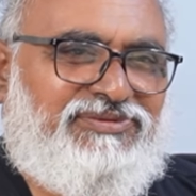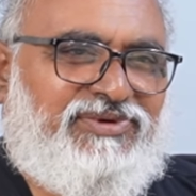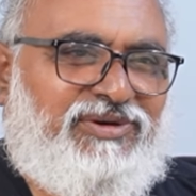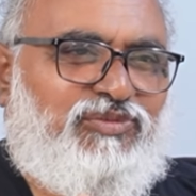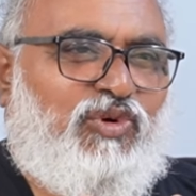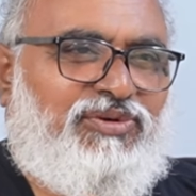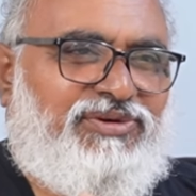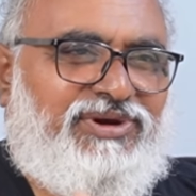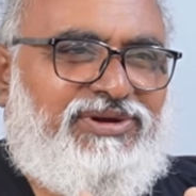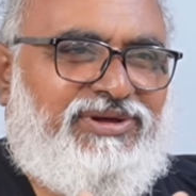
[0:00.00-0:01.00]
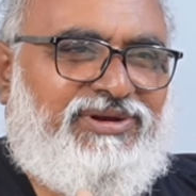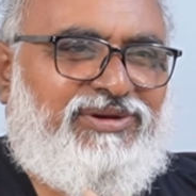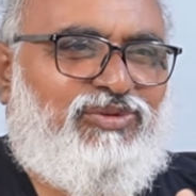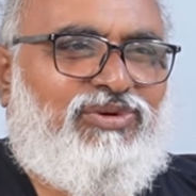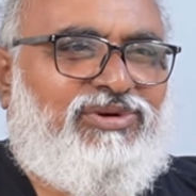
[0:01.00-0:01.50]
జగన్మోహన్ రెడ్డి
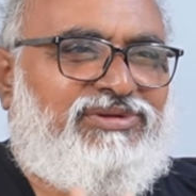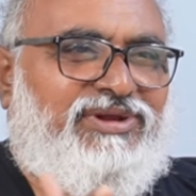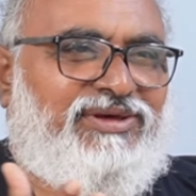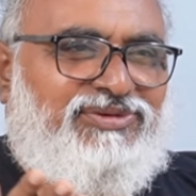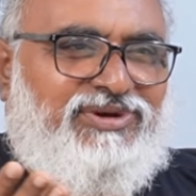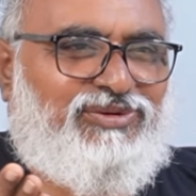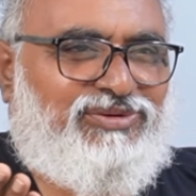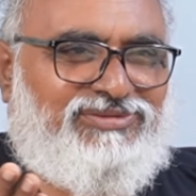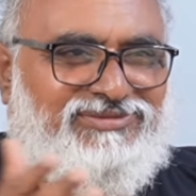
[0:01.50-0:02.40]
ఎన్ని కోట్లు తినేశాడో